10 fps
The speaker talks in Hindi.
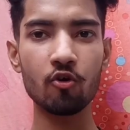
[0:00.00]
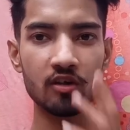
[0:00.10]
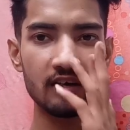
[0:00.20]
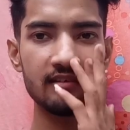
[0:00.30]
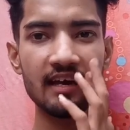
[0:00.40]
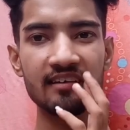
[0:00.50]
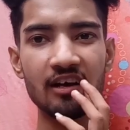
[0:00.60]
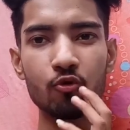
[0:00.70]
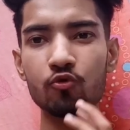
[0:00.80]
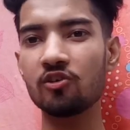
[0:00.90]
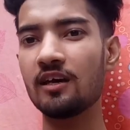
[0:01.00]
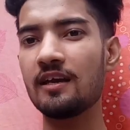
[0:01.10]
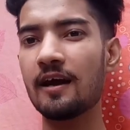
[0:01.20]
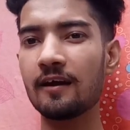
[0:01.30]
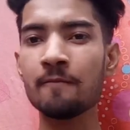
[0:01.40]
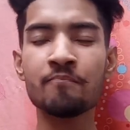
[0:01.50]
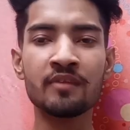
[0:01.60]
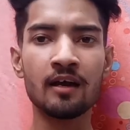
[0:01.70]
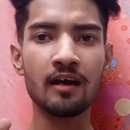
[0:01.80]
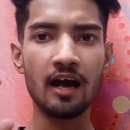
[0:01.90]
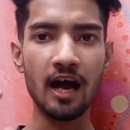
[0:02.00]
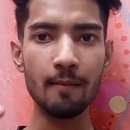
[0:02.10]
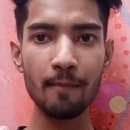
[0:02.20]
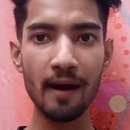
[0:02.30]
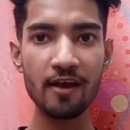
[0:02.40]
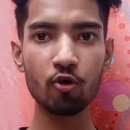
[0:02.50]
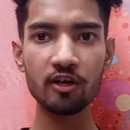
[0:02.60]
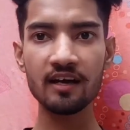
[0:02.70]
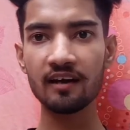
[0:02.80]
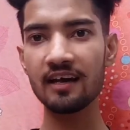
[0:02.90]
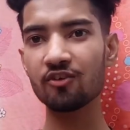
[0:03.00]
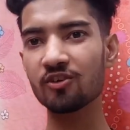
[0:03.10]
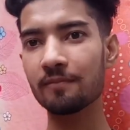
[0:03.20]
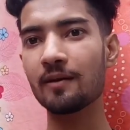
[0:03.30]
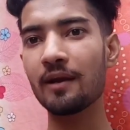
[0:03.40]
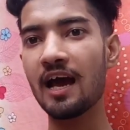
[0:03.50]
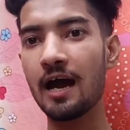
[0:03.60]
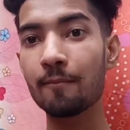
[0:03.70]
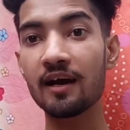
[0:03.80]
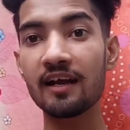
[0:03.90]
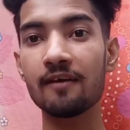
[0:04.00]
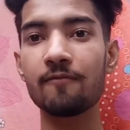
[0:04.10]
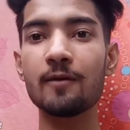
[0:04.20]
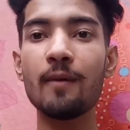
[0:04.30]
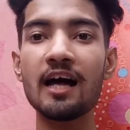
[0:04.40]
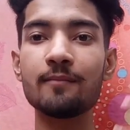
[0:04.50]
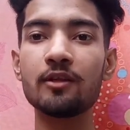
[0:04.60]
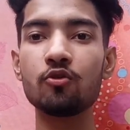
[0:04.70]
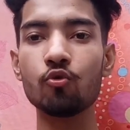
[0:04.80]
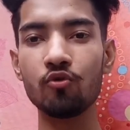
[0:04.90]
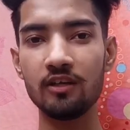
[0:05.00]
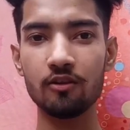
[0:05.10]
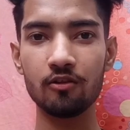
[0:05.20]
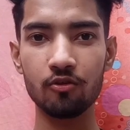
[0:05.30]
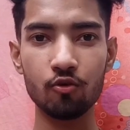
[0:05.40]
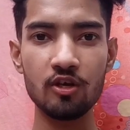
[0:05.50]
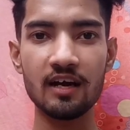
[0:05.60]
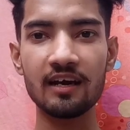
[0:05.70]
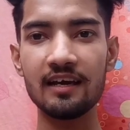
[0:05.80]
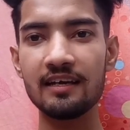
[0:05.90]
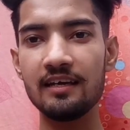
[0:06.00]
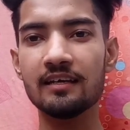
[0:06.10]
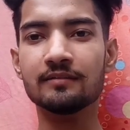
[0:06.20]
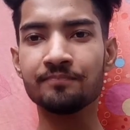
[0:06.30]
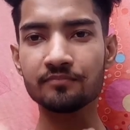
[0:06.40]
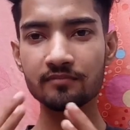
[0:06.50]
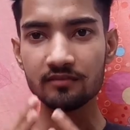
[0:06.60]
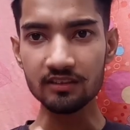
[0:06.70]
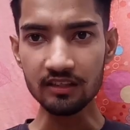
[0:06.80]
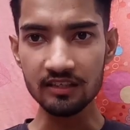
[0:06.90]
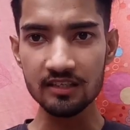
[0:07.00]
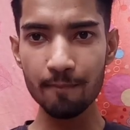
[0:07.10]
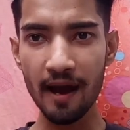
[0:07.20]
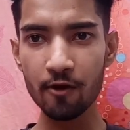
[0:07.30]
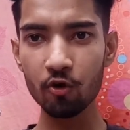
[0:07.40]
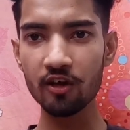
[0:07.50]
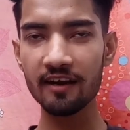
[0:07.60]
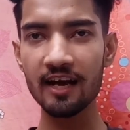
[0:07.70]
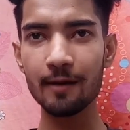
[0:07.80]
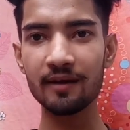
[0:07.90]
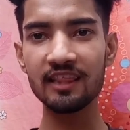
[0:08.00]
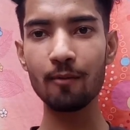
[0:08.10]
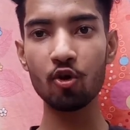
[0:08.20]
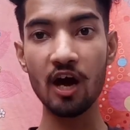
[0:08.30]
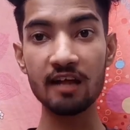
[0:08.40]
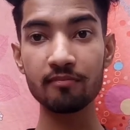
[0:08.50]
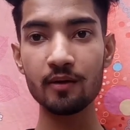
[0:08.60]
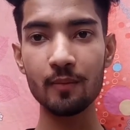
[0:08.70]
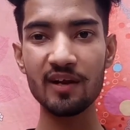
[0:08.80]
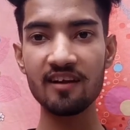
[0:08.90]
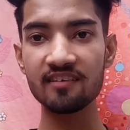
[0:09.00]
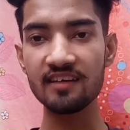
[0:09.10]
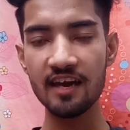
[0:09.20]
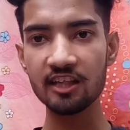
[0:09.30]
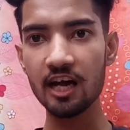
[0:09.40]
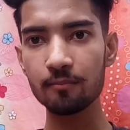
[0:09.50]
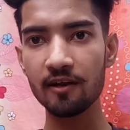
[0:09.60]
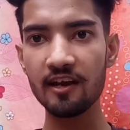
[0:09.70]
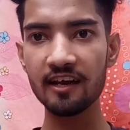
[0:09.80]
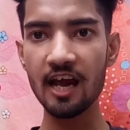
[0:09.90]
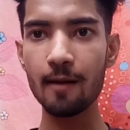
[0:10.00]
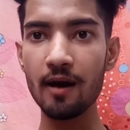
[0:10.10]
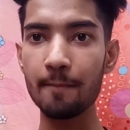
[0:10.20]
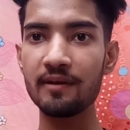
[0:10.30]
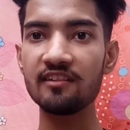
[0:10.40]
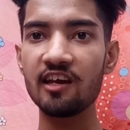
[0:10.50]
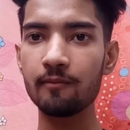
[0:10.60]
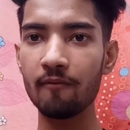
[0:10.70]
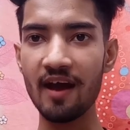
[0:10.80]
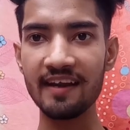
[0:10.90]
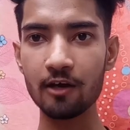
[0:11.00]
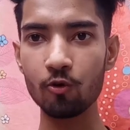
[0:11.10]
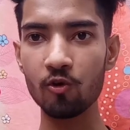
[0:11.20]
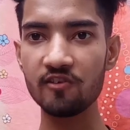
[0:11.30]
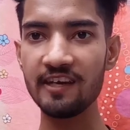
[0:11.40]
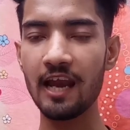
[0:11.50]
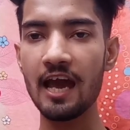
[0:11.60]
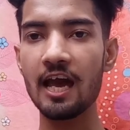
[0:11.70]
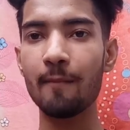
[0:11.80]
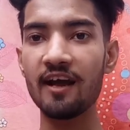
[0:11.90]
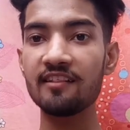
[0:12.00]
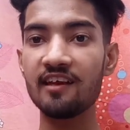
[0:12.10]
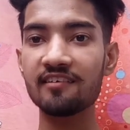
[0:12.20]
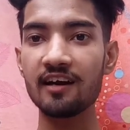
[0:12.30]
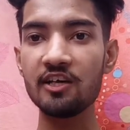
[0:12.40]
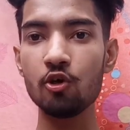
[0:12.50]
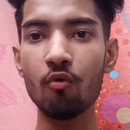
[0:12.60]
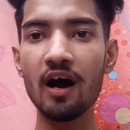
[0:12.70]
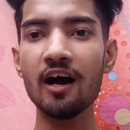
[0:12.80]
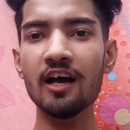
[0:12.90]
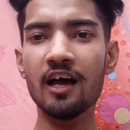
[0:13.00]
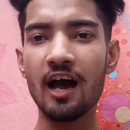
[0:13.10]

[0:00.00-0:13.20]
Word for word: बाइकआउट कीजिए ऐसा कुछ नहीं है अगर हमें बाइकआउट ही करना है तो सबसे पहले हम करें फिर बाद में दुन, दुनिया करेगी बाइकआउट करने का मतलब और आत्मनिर्भर बनने से यही तात्पर्य है कि हम अपने देश में वह टेक्नोलॉजी लाएं हमारे देश का युवा